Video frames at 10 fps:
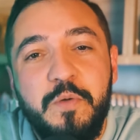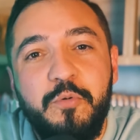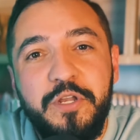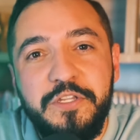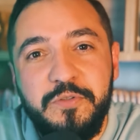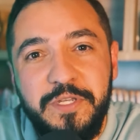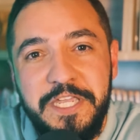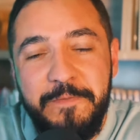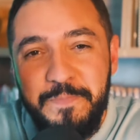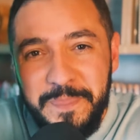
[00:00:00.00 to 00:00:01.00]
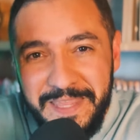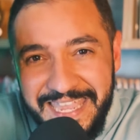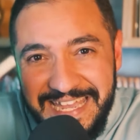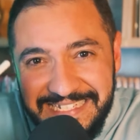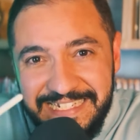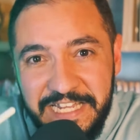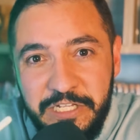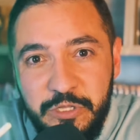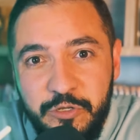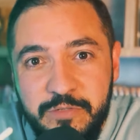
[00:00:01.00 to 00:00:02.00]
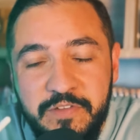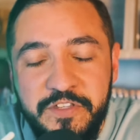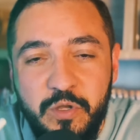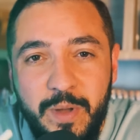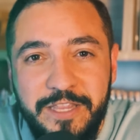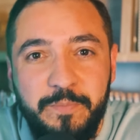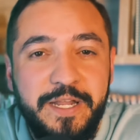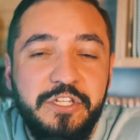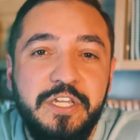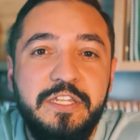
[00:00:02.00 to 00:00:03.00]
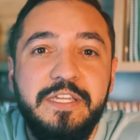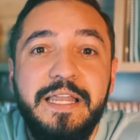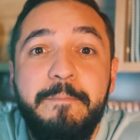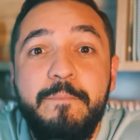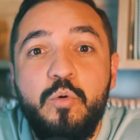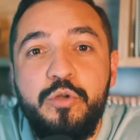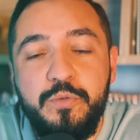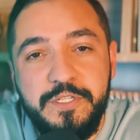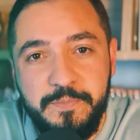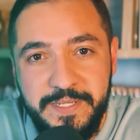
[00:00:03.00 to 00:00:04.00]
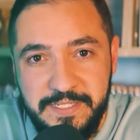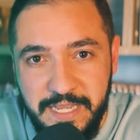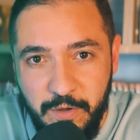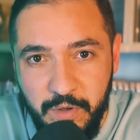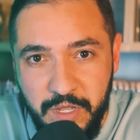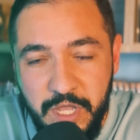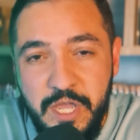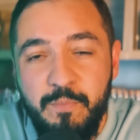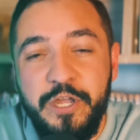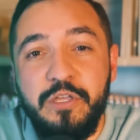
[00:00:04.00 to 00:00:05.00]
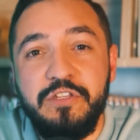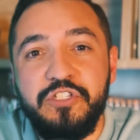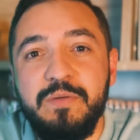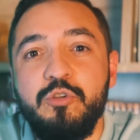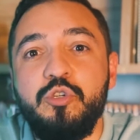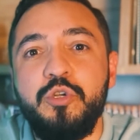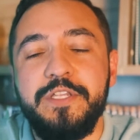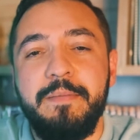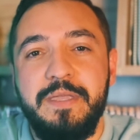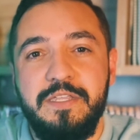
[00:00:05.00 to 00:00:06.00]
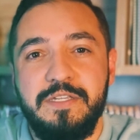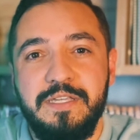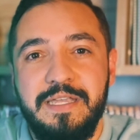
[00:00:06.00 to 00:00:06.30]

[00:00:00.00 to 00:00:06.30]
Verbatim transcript: Por isso que esse ano 2024 para a gente ele é muito especial, porque nós estamos justamente